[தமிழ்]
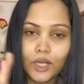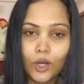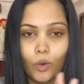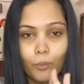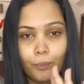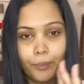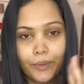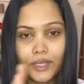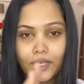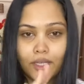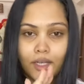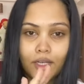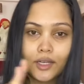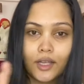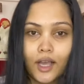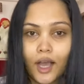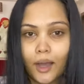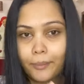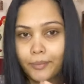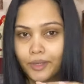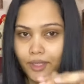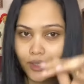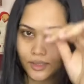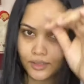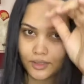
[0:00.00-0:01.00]
ஒப்பீனியன்
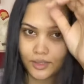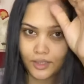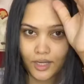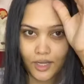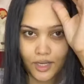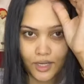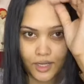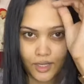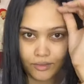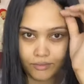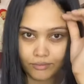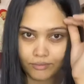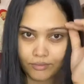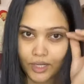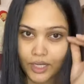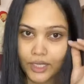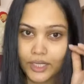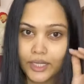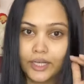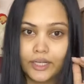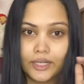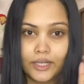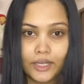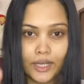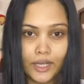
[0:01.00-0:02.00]
காமிக்கிறதுக்காக
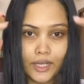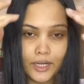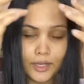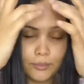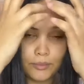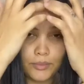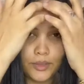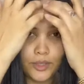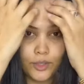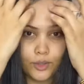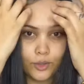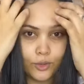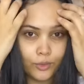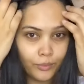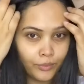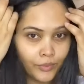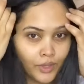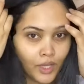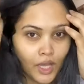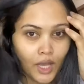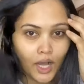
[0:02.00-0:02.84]
அயன் ஹேர் எப்படி இருக்கும்